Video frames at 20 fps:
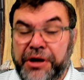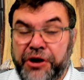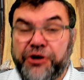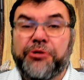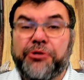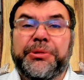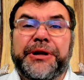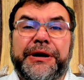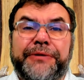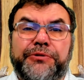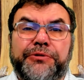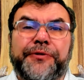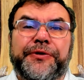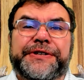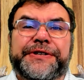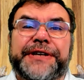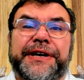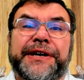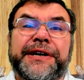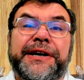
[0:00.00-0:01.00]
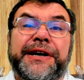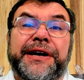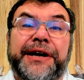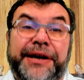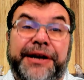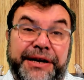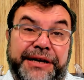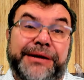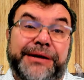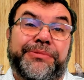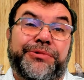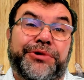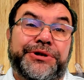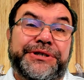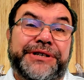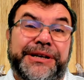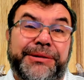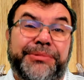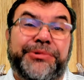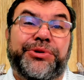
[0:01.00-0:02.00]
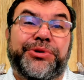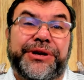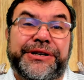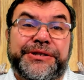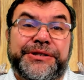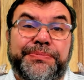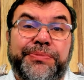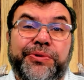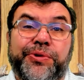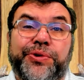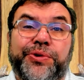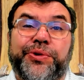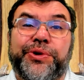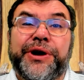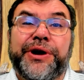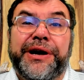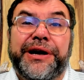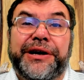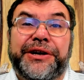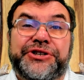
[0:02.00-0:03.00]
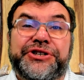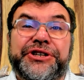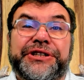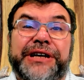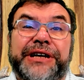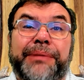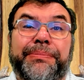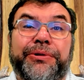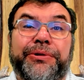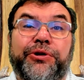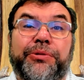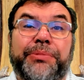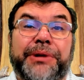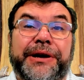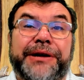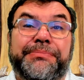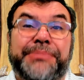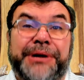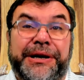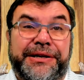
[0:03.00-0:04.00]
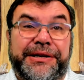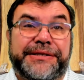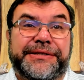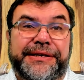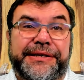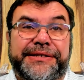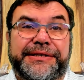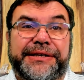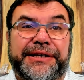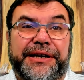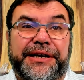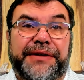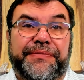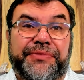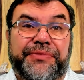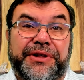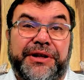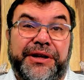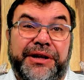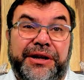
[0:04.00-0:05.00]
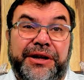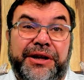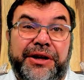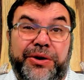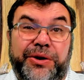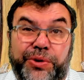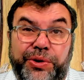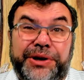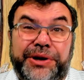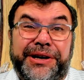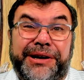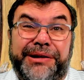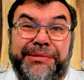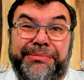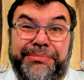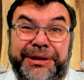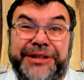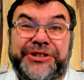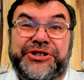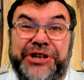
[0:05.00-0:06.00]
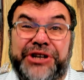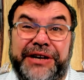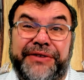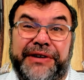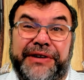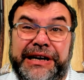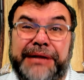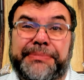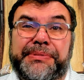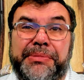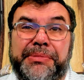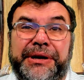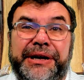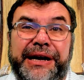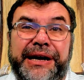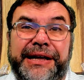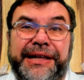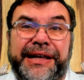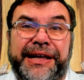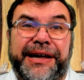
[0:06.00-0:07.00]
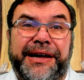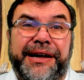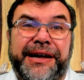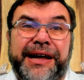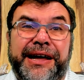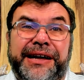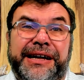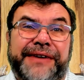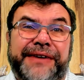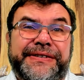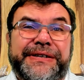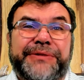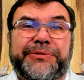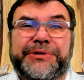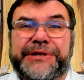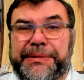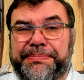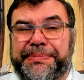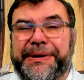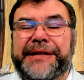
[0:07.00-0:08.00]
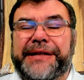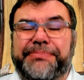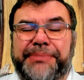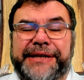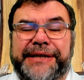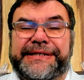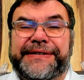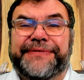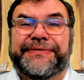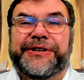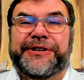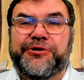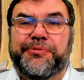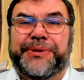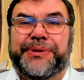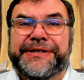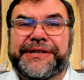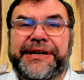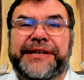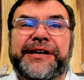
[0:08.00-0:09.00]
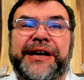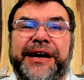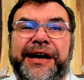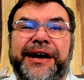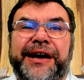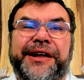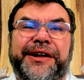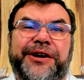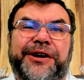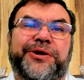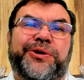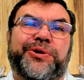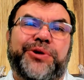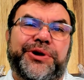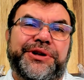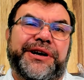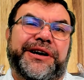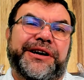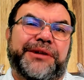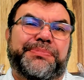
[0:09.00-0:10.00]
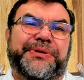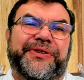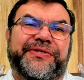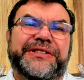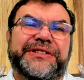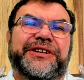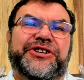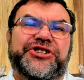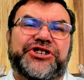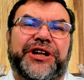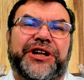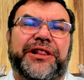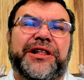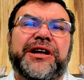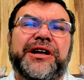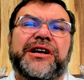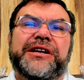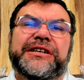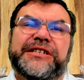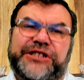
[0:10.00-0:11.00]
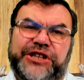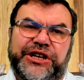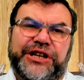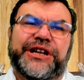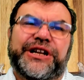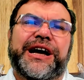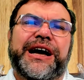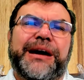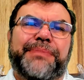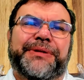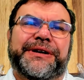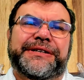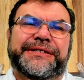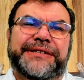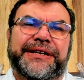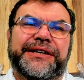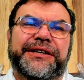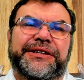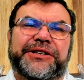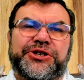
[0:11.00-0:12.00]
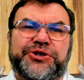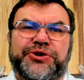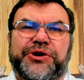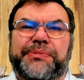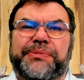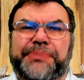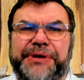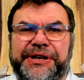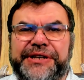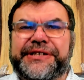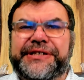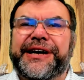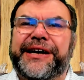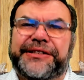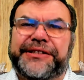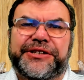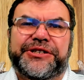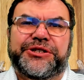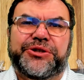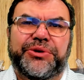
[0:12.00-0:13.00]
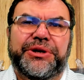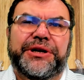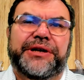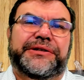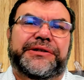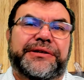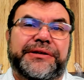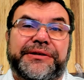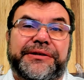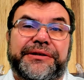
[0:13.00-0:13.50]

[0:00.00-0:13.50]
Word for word: У меня в офисе на комоде немного сбоку лежит обломок Берлинской стены. Он – молчаливое напоминание, как всего за пять месяцев до ее падения Эрик Хоникер провозглашал «Стена простоит еще и 50 и 100 лет».